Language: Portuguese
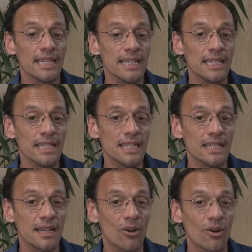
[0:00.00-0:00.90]

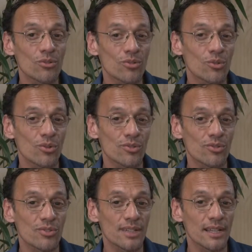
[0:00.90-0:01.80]
E os
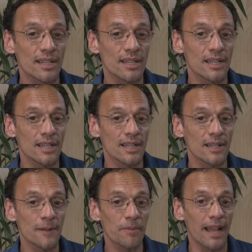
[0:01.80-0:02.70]
cursos,
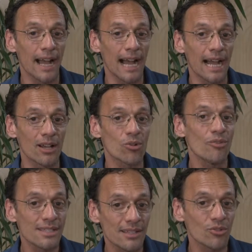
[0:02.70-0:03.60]
é,
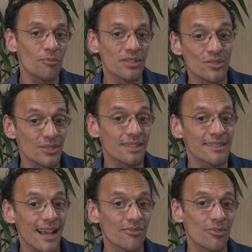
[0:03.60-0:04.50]
conversando com pessoas que
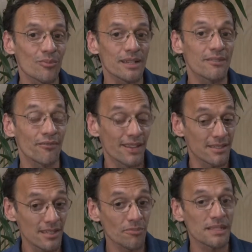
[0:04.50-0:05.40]
estavam, que
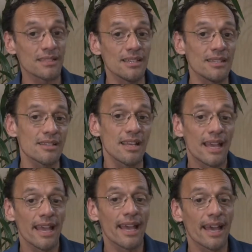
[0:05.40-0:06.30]
faziam pesquisa,
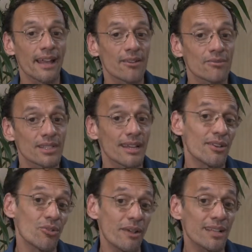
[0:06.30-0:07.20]
era,
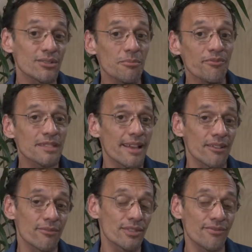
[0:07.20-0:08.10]
eram médicos e me
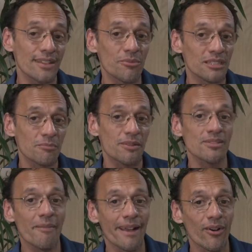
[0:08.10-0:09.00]
disseram: você vai ter uma
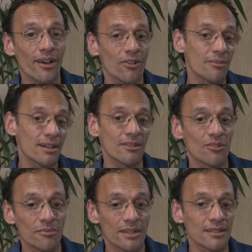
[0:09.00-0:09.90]
exposição maior, uma,
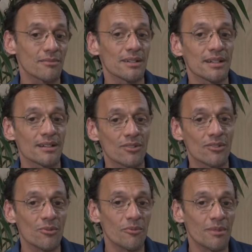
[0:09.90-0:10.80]
uma, uma,
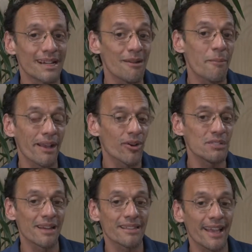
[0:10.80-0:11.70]
uma gama maior
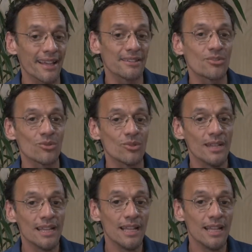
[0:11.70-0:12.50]
de matérias e tudo.